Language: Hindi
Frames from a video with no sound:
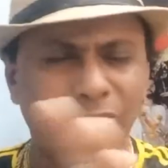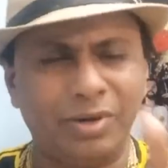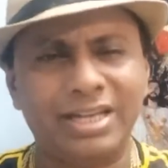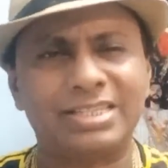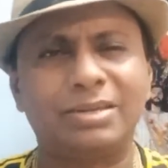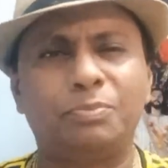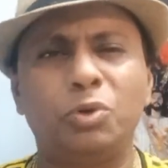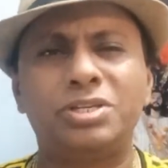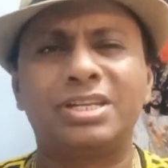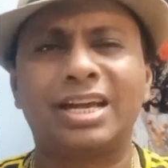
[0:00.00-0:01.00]
और एक
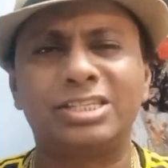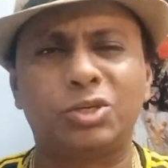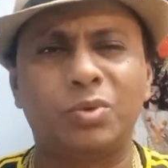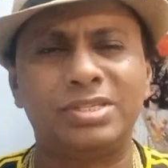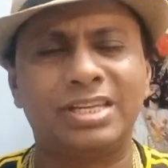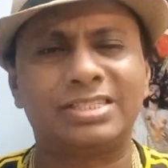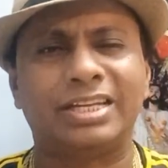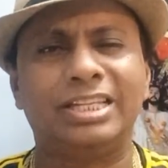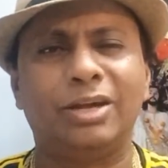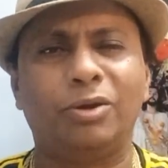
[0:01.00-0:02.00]
पुलिस का सीक्वेंस है
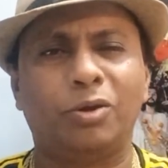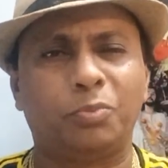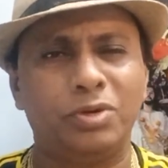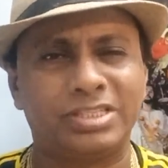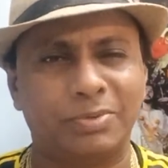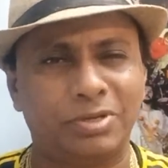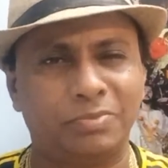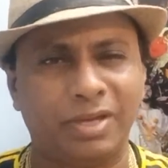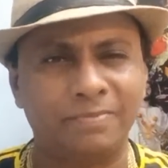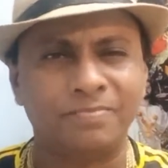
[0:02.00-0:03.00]
सनी देओल और पुलिस के बीच
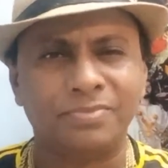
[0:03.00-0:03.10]
में